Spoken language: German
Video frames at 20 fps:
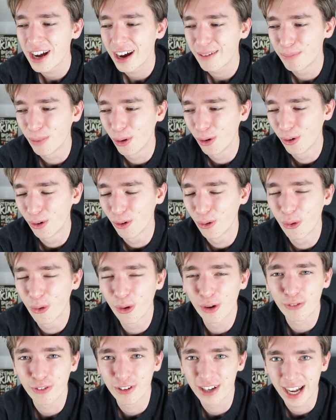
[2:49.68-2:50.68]

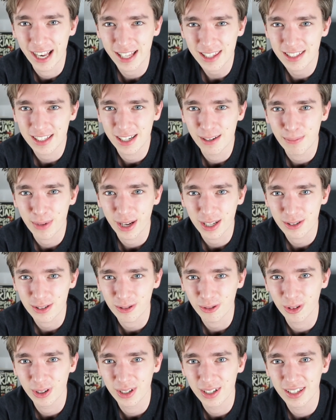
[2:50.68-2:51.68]
Monologe von einzelnen
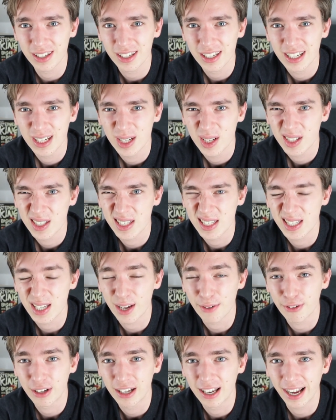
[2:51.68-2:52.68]
Personen sehr
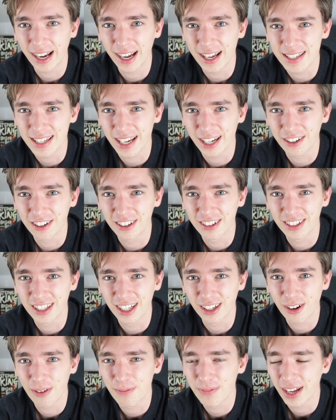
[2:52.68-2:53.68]
viel länger sein können. Da
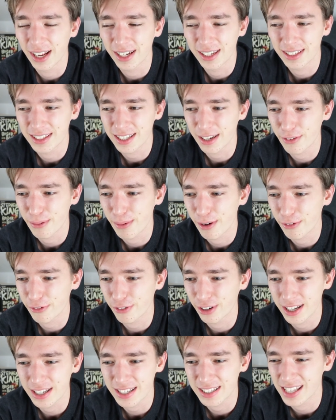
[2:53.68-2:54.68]
kommt halt das einfach mal
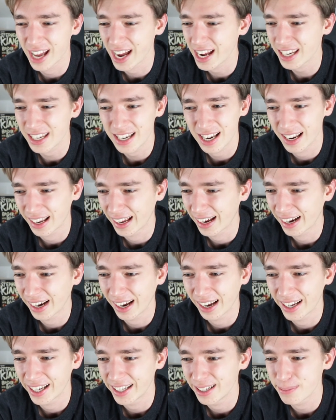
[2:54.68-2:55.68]
vor, dass seitenlang
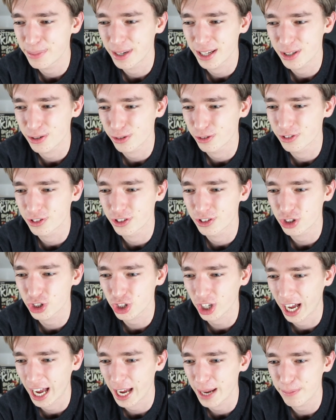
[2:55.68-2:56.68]
eine Person
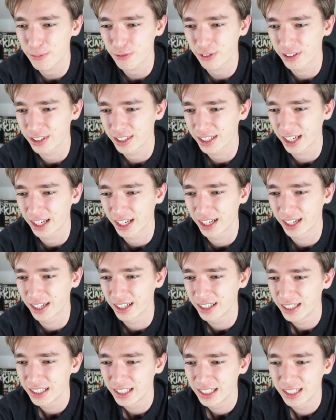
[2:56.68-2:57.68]
schreibt von ihrer
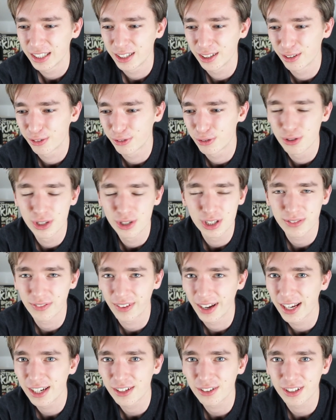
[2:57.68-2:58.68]

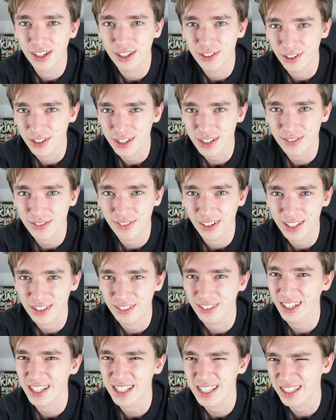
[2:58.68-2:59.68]
Gefühlswelt oder sonst was
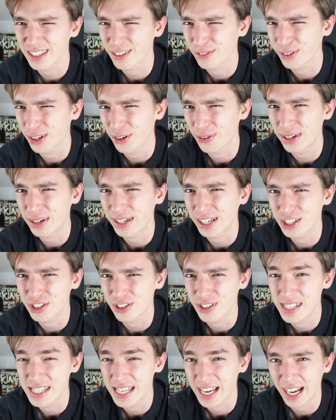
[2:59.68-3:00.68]
und das ist auf Dauer dann
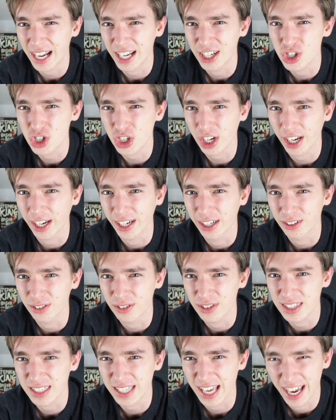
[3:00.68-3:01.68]
schon sehr anstrengend
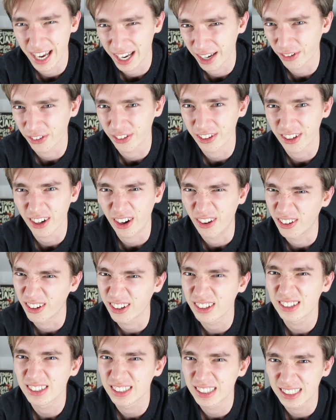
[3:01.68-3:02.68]
und zäh und auch
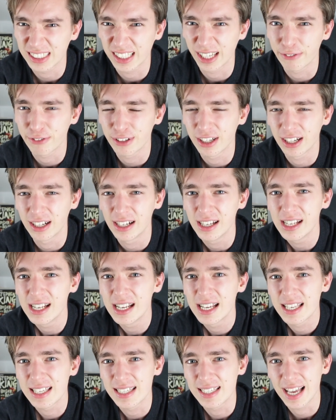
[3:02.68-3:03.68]
sehr viel,
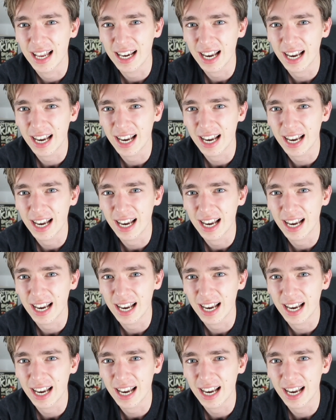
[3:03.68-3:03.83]
sehr